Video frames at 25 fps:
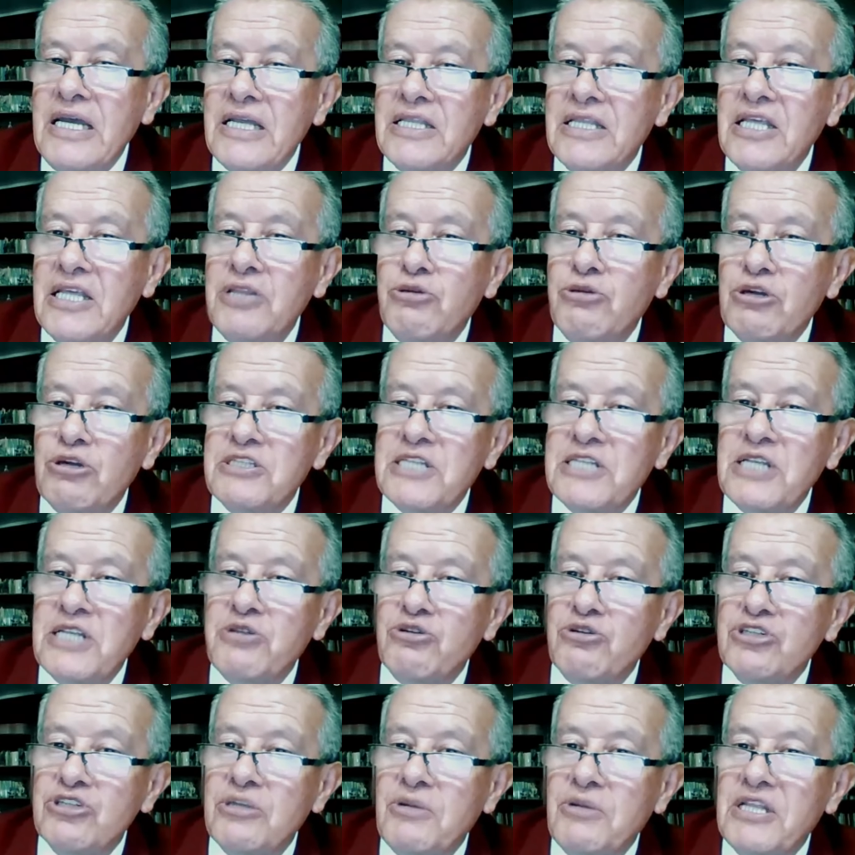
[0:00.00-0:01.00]
dentro del
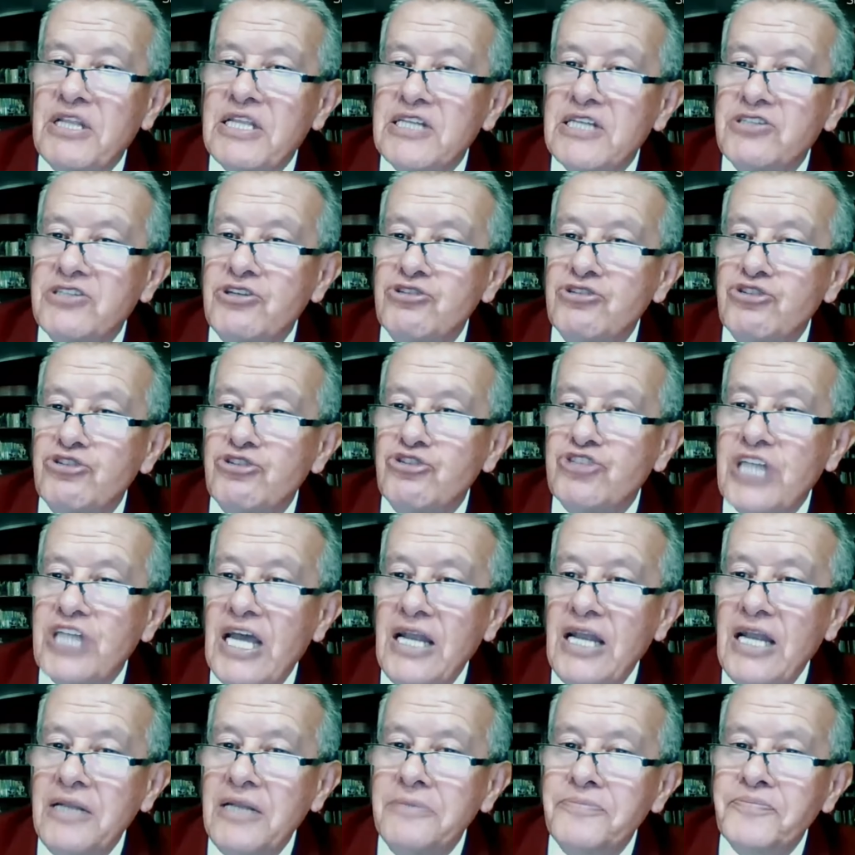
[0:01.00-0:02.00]
Centro de Rehabilitación
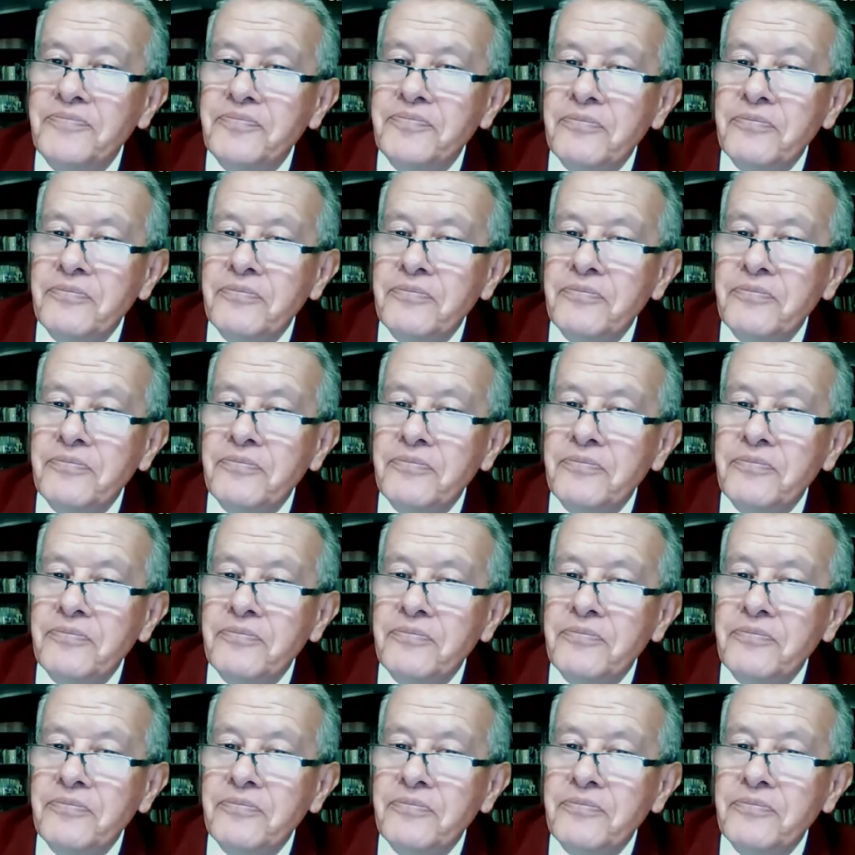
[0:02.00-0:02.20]
Social